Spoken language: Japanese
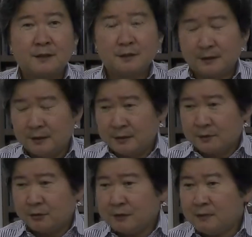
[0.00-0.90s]
で
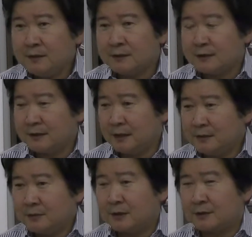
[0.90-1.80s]
そのためにはさ
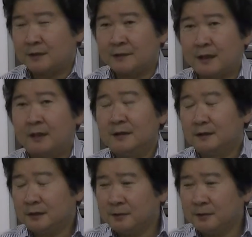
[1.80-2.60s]
何するかって言ったらさ、